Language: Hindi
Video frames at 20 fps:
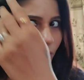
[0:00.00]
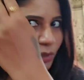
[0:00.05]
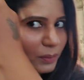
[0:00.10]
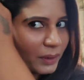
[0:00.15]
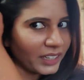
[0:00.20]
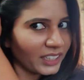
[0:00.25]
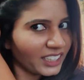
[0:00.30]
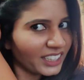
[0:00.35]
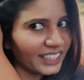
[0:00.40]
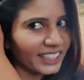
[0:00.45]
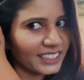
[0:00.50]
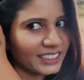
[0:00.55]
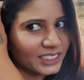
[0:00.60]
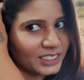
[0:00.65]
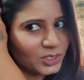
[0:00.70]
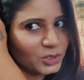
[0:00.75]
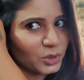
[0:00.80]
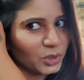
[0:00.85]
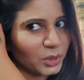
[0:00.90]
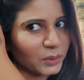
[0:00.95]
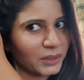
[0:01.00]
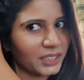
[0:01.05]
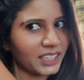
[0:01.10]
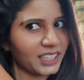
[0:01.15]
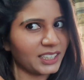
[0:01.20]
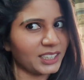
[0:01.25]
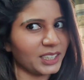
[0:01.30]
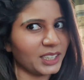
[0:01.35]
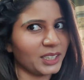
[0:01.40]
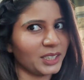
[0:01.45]
माही ने कैसी चोटी
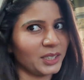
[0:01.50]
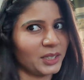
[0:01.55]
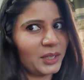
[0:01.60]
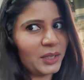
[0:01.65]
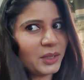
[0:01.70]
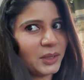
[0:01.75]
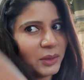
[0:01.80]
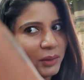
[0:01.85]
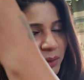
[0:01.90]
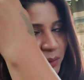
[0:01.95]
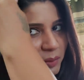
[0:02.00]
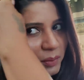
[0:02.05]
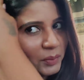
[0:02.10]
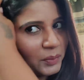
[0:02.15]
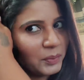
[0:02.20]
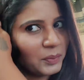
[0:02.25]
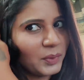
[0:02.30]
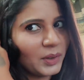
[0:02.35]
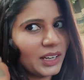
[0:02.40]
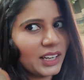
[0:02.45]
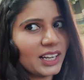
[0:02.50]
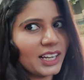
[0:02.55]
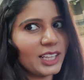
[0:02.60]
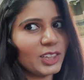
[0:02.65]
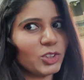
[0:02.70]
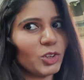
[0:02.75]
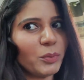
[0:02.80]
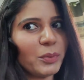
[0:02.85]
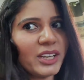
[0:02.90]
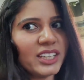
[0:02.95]
बनाई दी कल
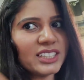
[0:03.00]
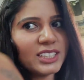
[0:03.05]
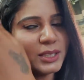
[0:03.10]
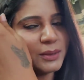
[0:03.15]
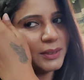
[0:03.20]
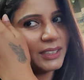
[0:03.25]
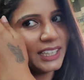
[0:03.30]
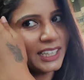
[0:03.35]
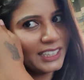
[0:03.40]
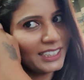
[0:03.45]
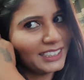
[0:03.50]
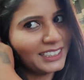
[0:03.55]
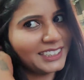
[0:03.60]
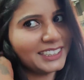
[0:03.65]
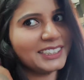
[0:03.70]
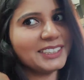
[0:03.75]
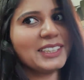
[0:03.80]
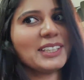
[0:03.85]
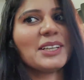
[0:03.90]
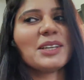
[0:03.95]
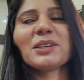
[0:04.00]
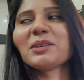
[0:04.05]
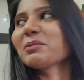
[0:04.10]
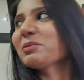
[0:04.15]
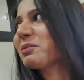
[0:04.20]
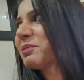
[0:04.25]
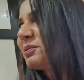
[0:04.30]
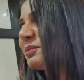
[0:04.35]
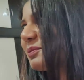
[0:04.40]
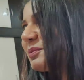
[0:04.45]
तो भी अच्छी बना दी थी
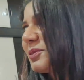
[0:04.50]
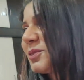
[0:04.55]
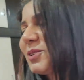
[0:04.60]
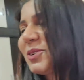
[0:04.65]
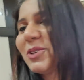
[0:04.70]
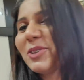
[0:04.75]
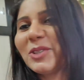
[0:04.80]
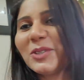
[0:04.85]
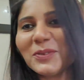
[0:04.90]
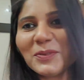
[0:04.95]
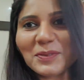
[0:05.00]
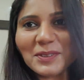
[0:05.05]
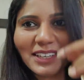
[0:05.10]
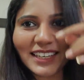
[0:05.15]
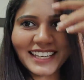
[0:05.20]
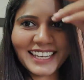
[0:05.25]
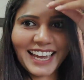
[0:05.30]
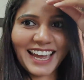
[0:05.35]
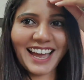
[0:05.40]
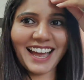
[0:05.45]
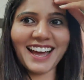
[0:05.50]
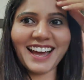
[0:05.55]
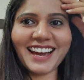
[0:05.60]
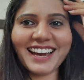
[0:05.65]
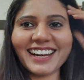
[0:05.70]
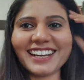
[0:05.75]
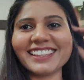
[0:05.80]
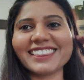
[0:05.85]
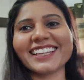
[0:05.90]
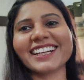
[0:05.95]
कुछ भी
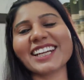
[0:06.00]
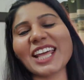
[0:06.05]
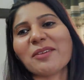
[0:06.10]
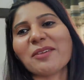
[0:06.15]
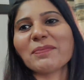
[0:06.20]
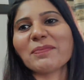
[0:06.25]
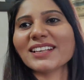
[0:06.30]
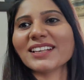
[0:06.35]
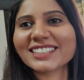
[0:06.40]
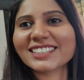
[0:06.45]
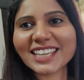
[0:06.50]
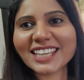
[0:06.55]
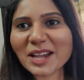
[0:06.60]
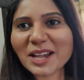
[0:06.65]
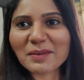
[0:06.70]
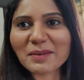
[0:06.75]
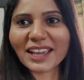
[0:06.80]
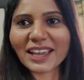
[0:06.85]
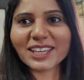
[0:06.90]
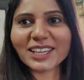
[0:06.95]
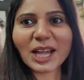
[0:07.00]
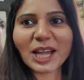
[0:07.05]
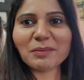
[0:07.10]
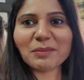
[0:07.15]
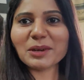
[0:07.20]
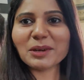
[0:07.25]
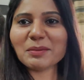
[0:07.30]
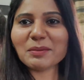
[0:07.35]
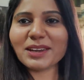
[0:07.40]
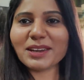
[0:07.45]
यार इतना टाइम पास किया माही
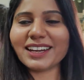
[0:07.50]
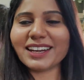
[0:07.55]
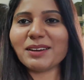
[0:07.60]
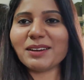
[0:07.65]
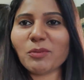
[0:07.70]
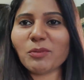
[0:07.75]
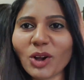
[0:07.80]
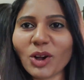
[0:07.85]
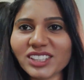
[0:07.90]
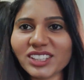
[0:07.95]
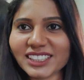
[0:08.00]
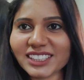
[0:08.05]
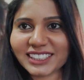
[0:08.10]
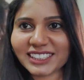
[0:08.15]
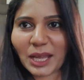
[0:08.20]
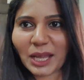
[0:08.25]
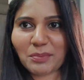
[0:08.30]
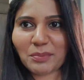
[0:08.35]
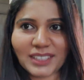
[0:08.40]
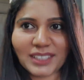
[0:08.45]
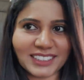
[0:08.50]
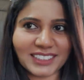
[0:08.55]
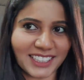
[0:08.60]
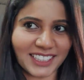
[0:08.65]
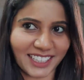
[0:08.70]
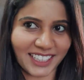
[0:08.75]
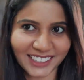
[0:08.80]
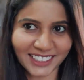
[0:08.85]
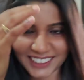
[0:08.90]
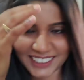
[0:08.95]
आपने मेरा बहुत ज्यादा टाइम पास
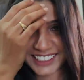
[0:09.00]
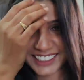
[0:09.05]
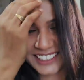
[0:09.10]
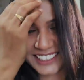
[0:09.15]
किया